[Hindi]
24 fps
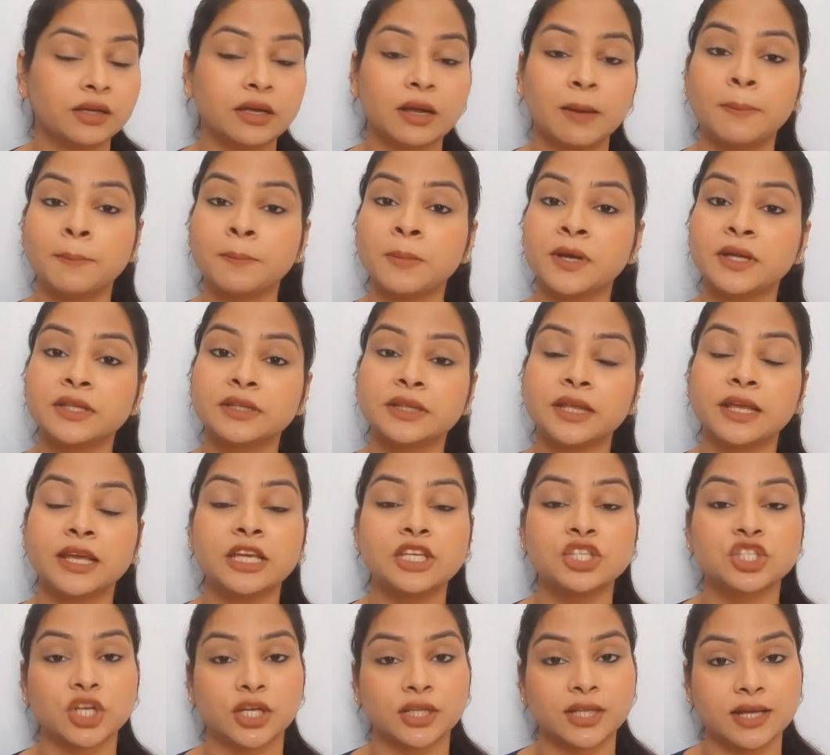कम करते
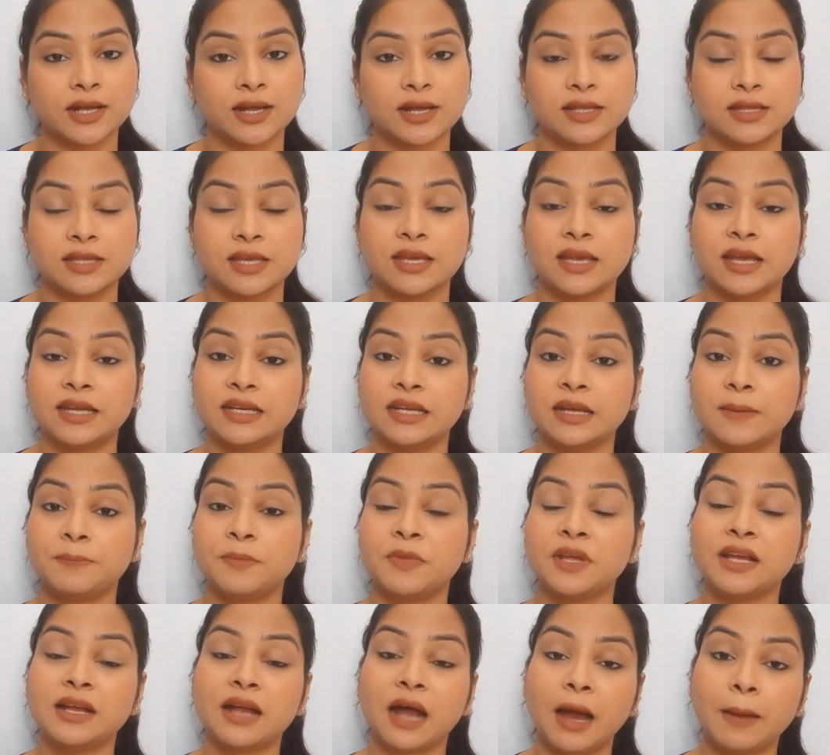हैं ज़्यादा करते हैं यानी
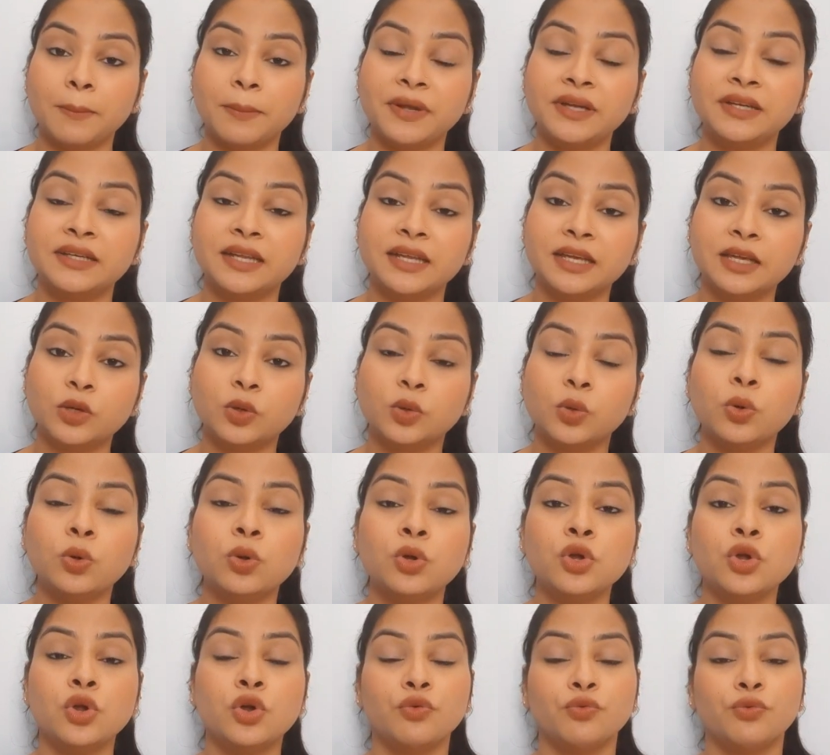अपने काब इनटेक को
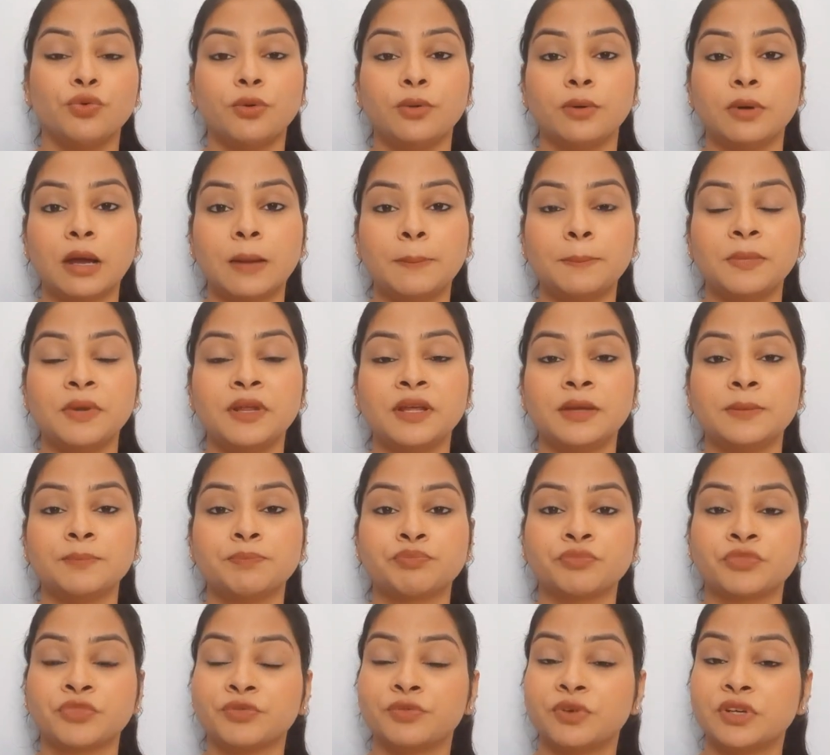वो अपने
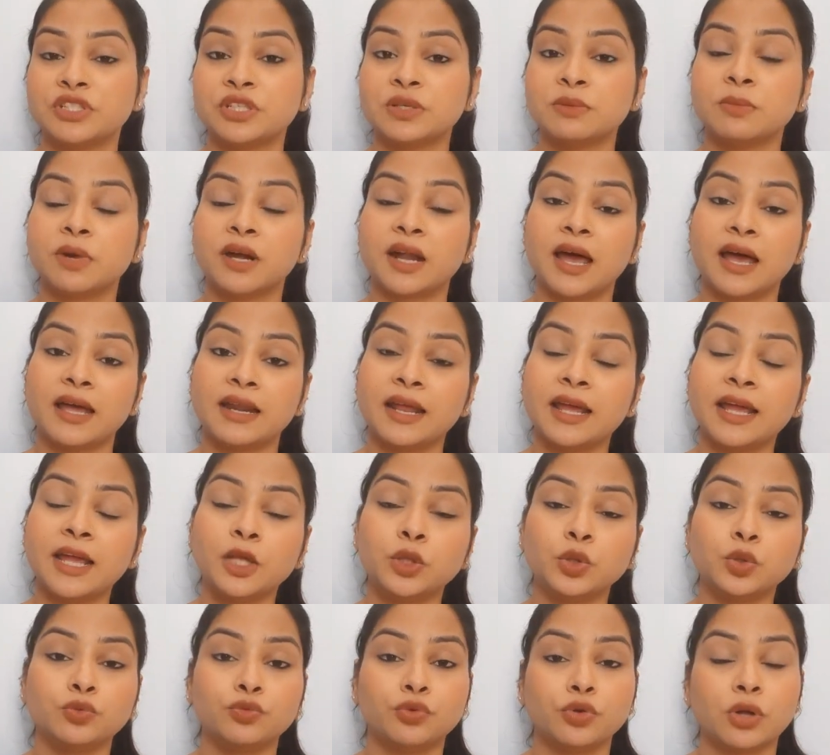वज़न बढ़ाना
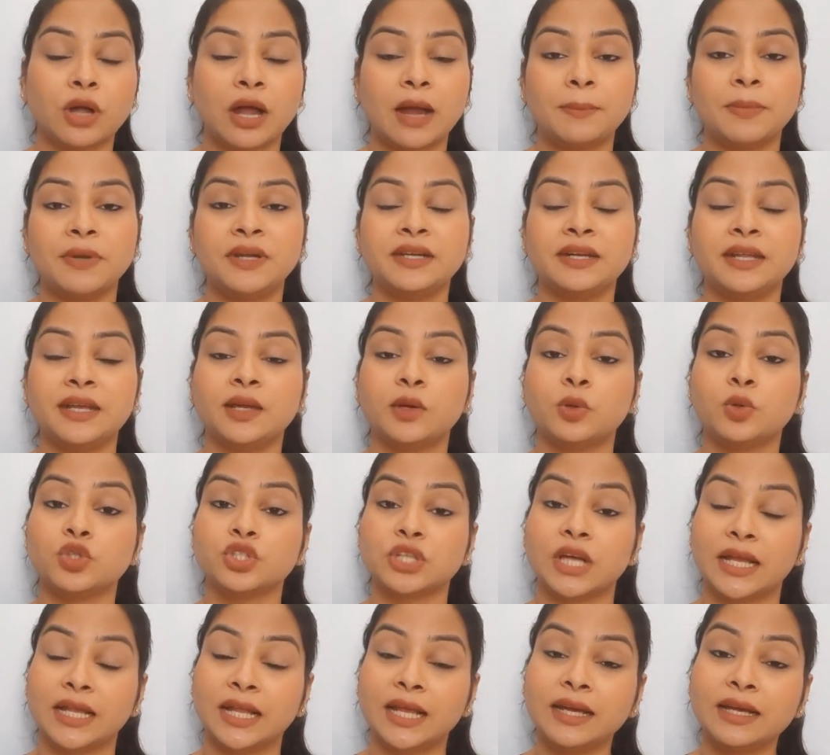है तो वो काब इनटेक को
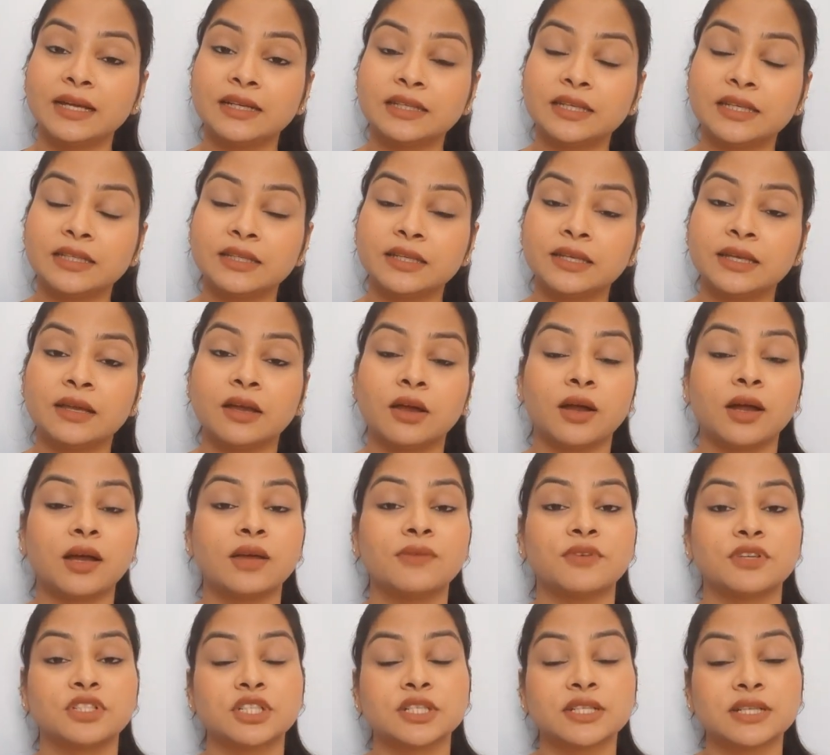ज़्यादा कर देते हैं
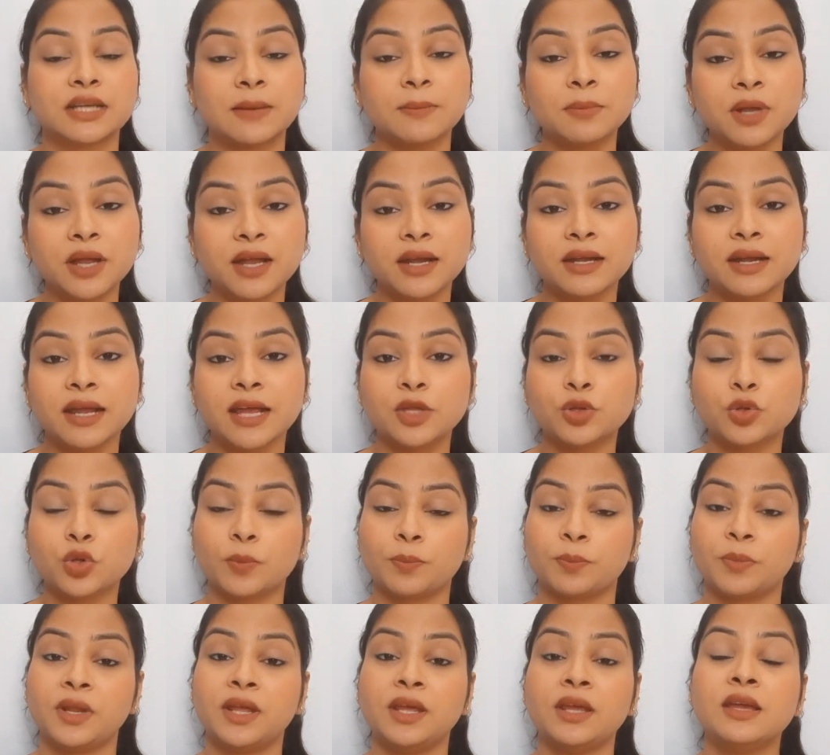अगर वज़न कम करना है तो
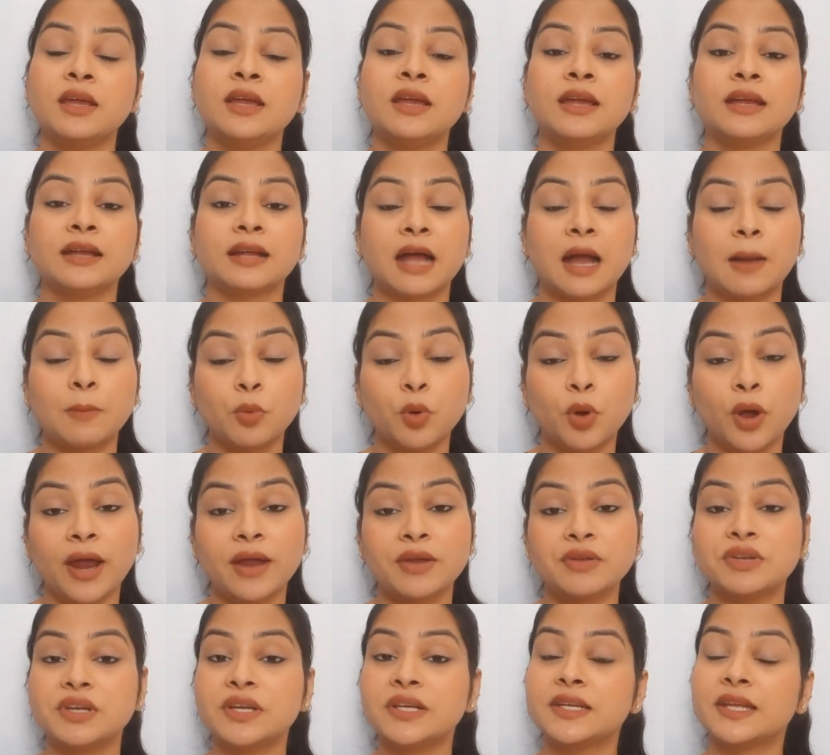अपने
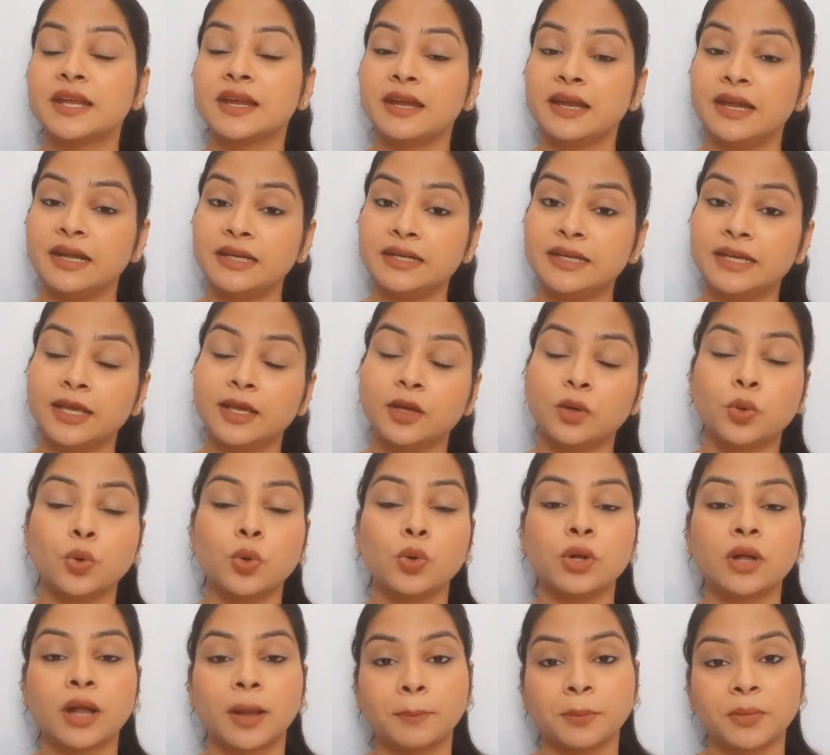कार्बोहाइड्रेट के इनटेक
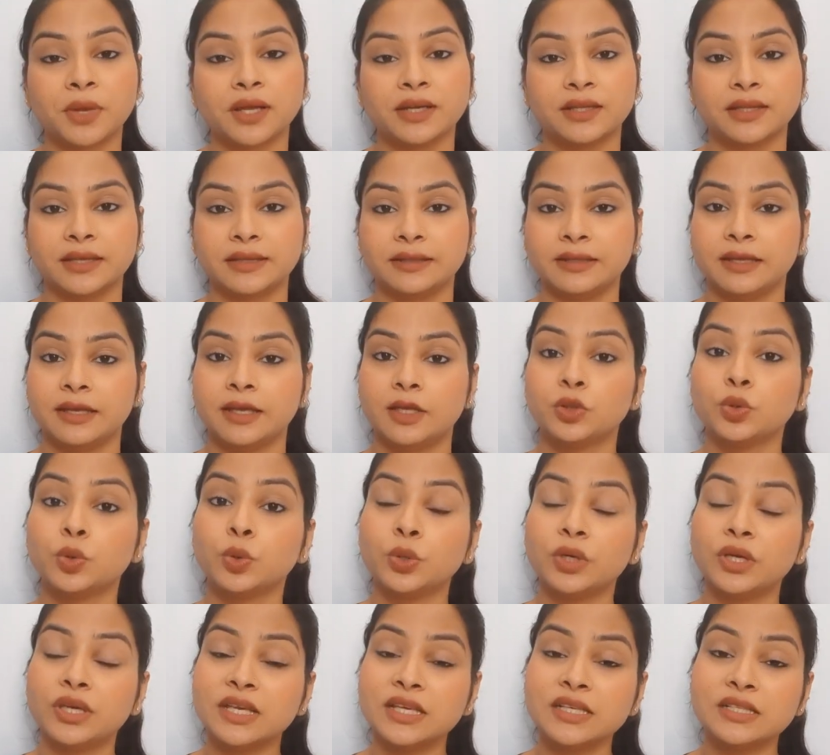को कम कर देते हैं
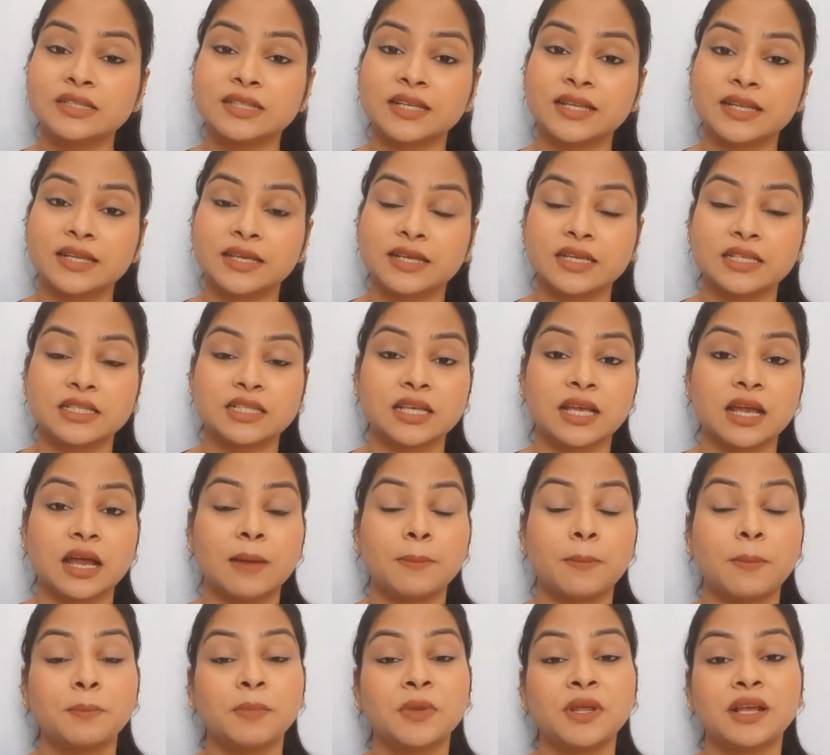तो इस तरीके से
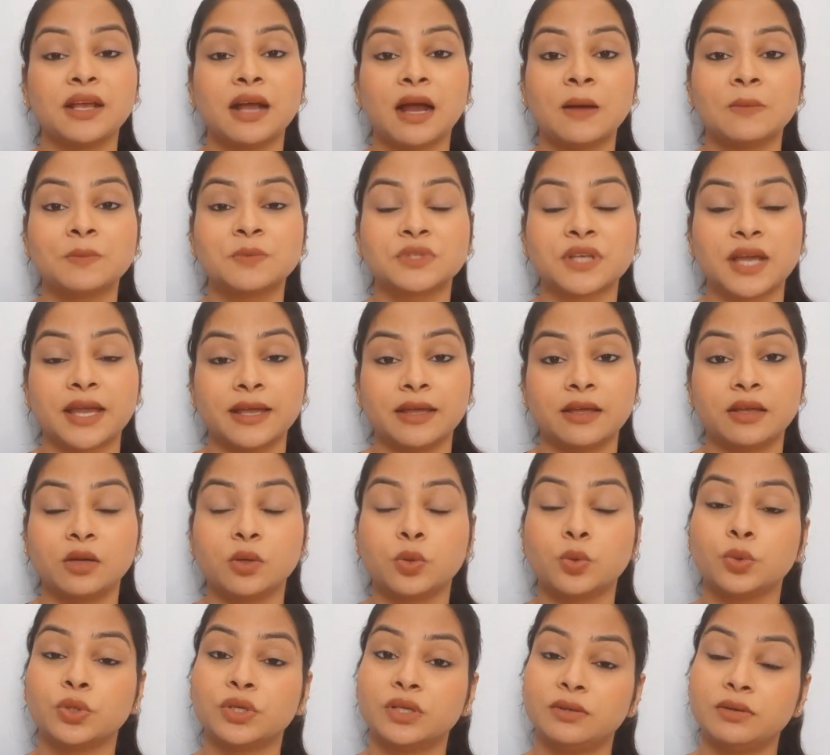अपनी काब साइकिल
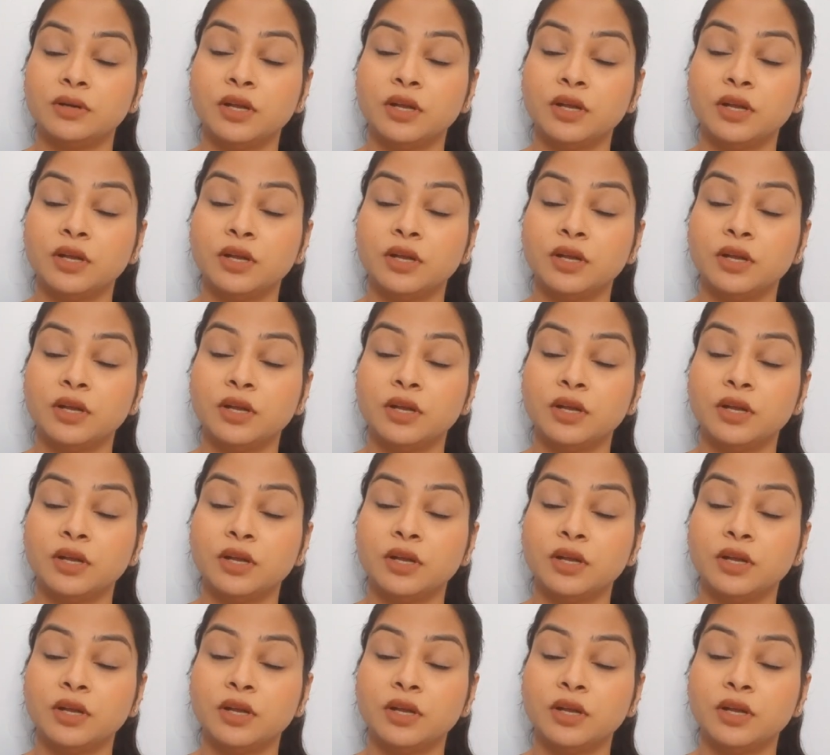को